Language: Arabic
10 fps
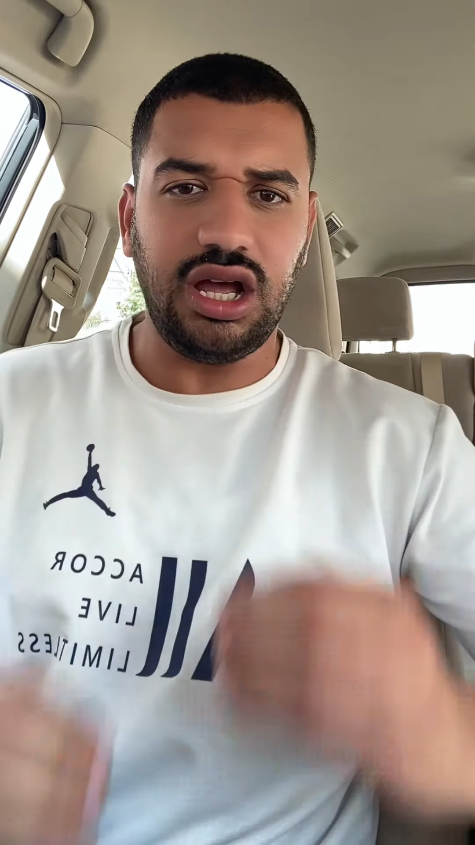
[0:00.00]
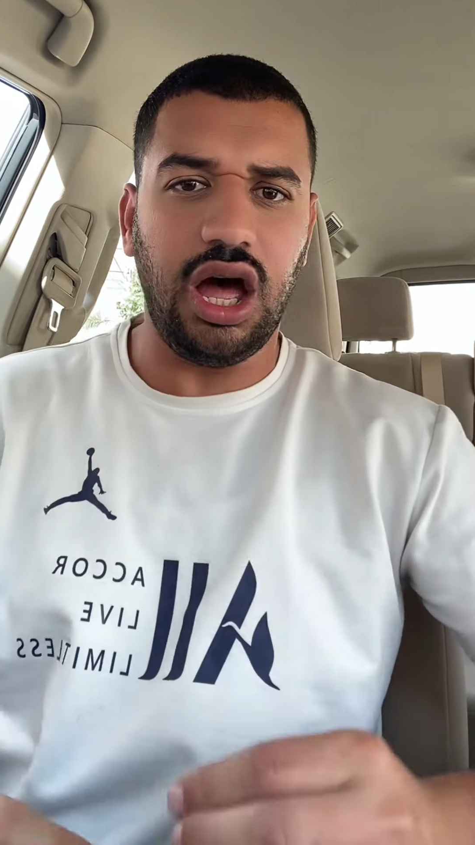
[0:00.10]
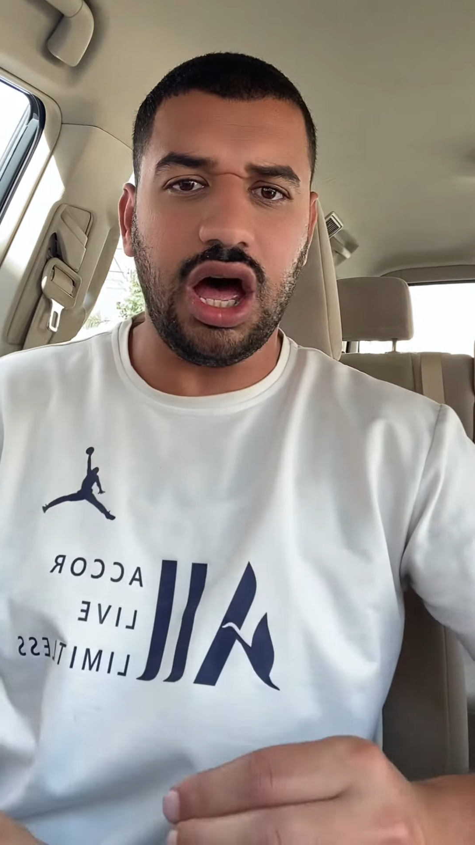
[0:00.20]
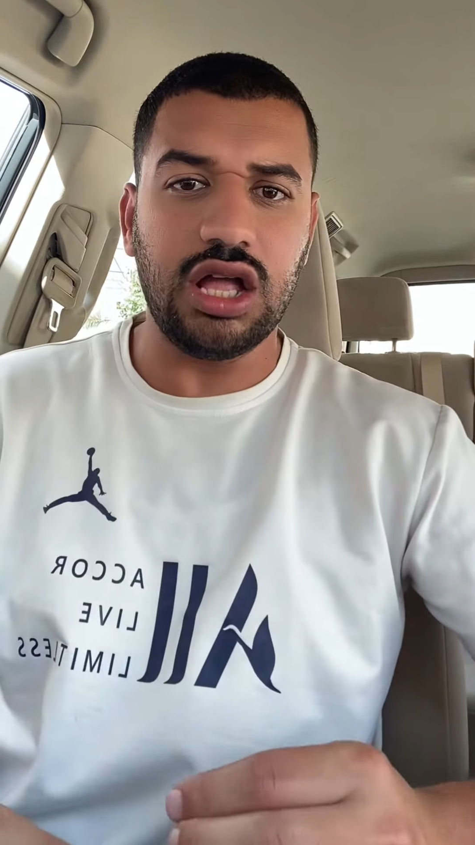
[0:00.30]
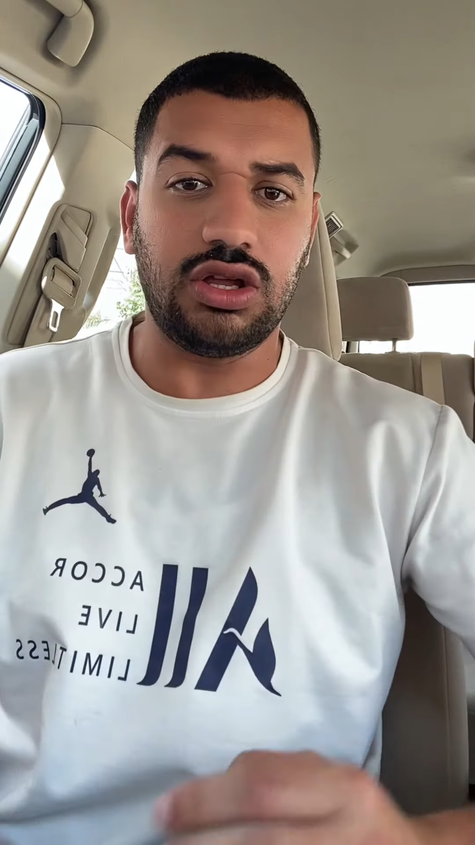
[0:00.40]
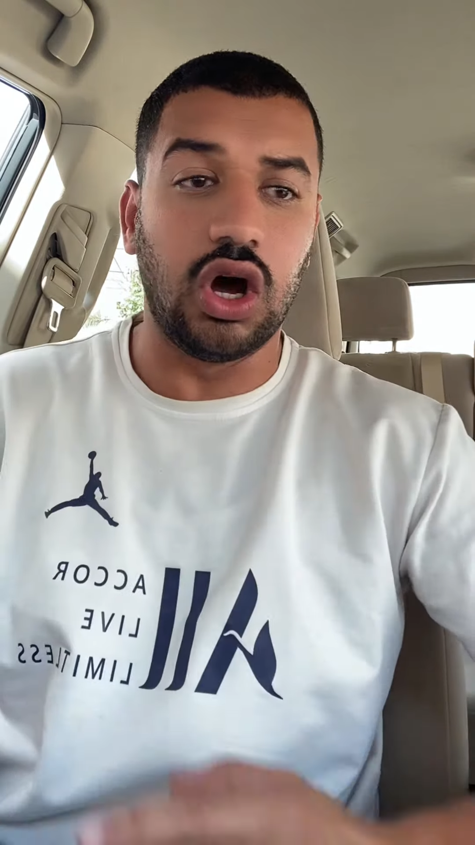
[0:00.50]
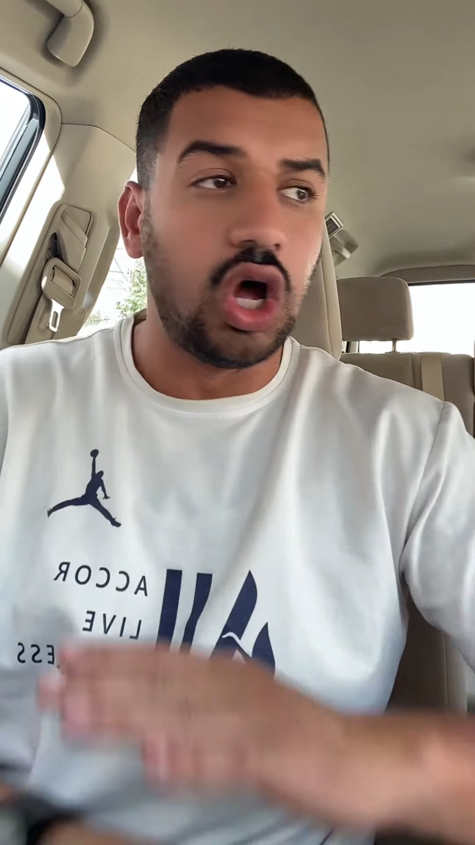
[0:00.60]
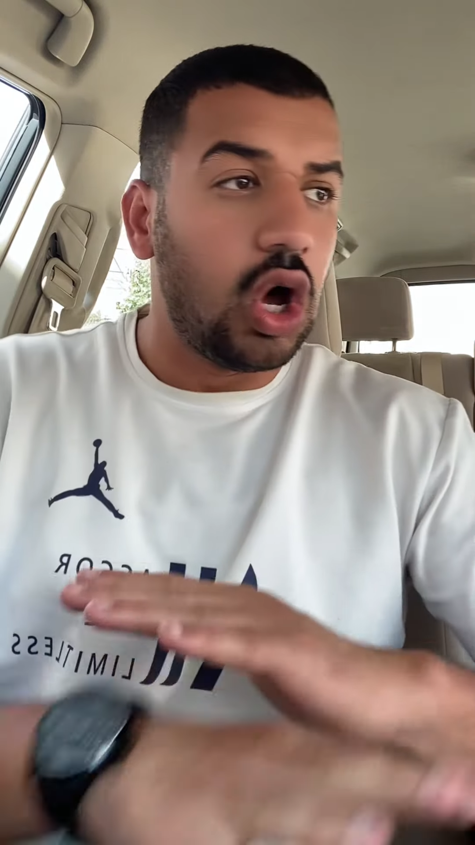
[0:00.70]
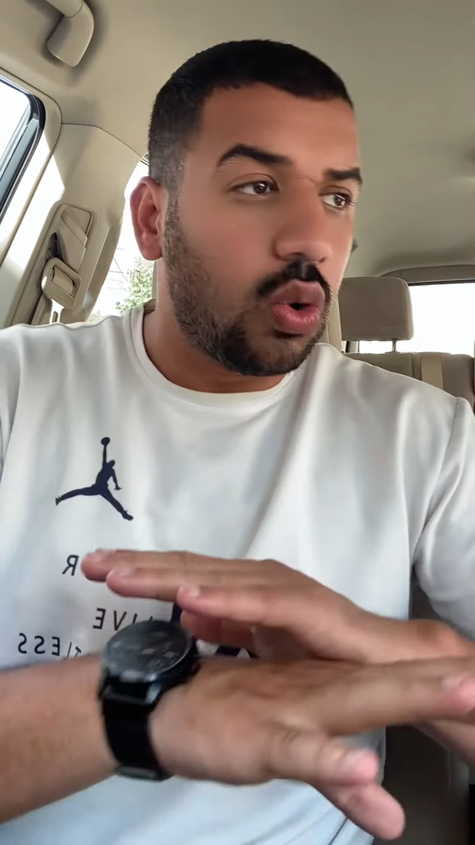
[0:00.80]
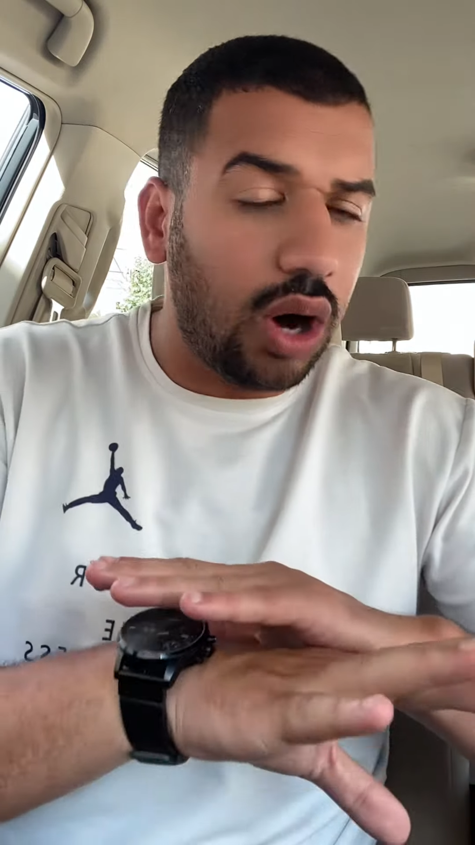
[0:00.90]
التسريحات
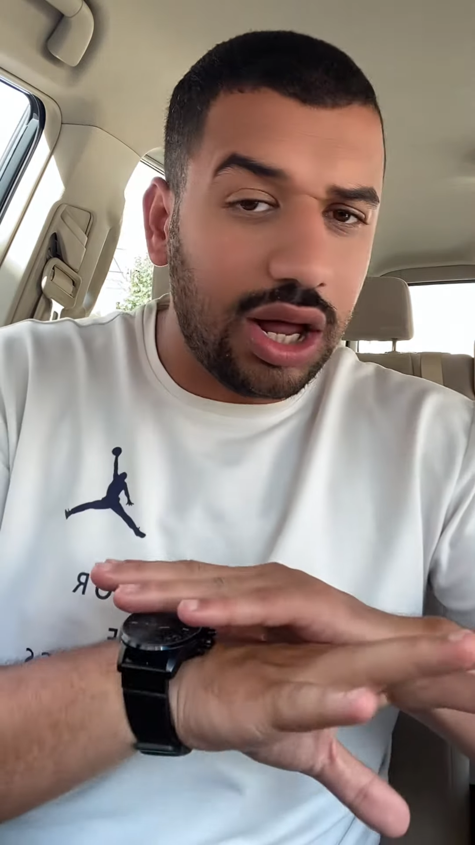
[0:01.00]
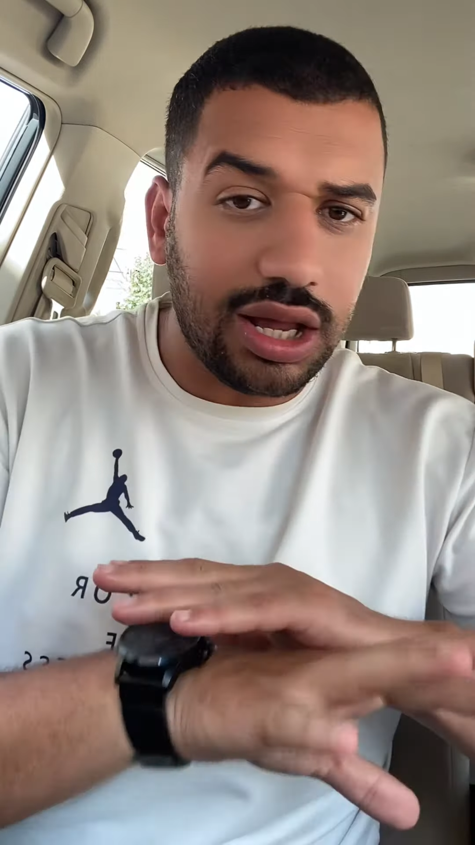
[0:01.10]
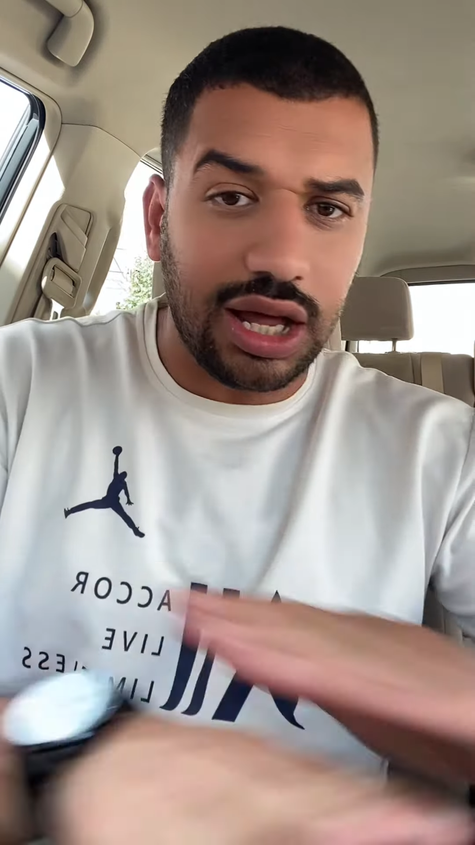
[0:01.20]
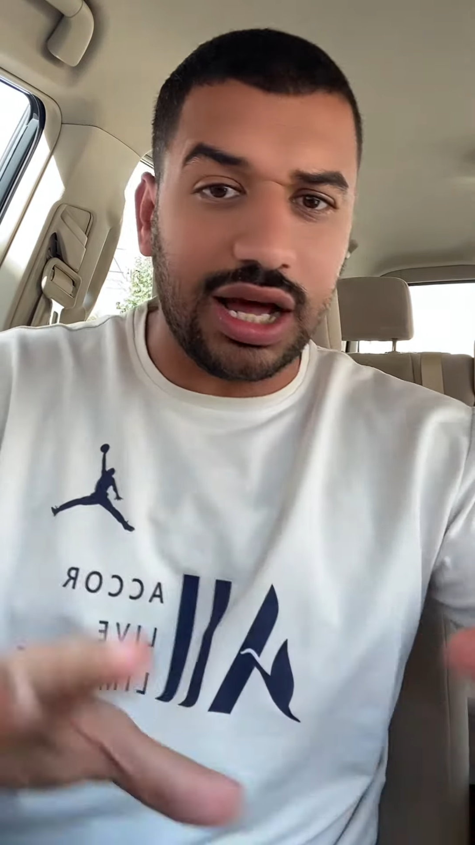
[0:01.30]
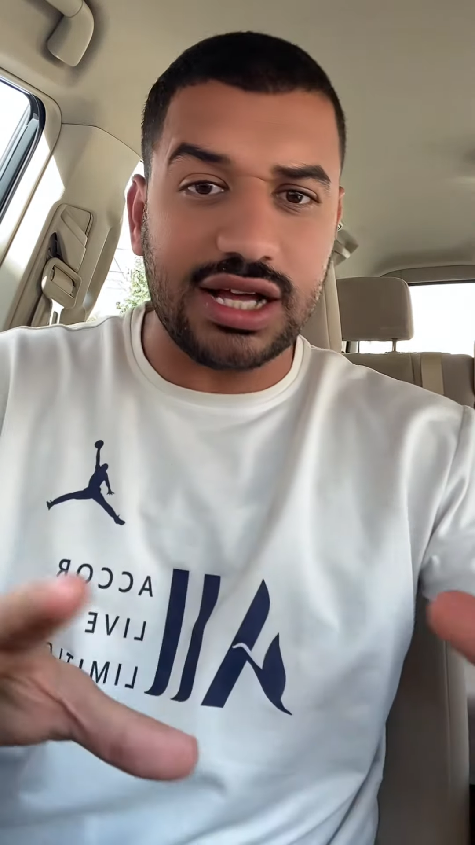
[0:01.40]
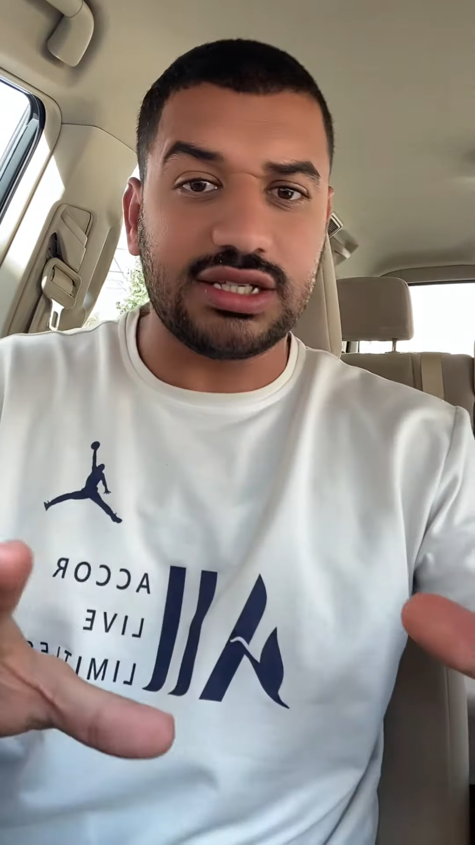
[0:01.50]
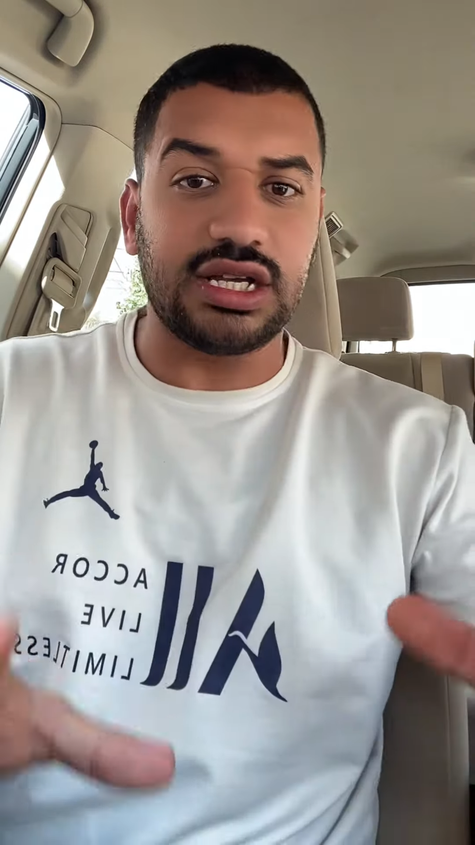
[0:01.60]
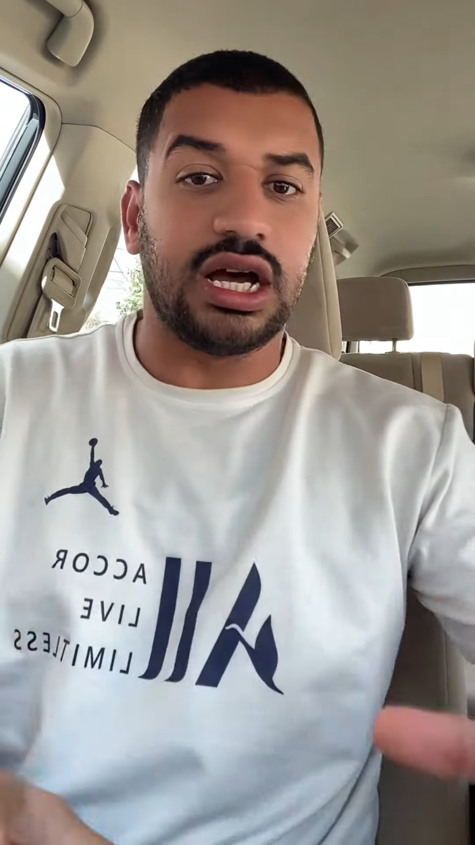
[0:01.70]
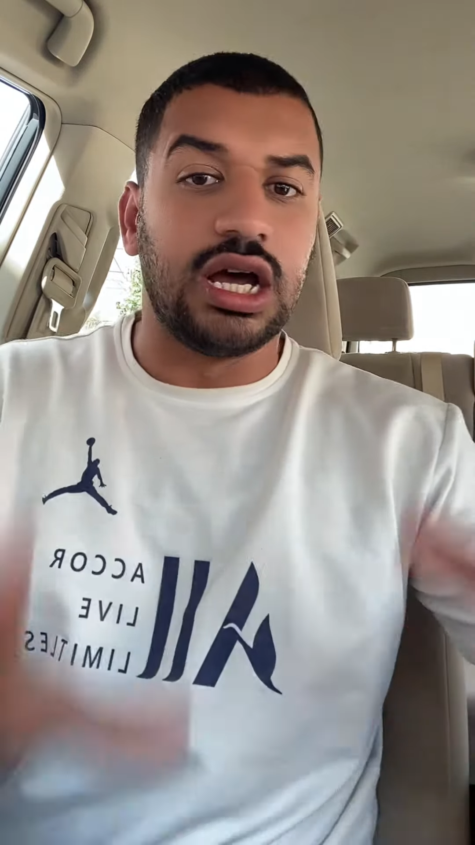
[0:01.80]
وقال خلاص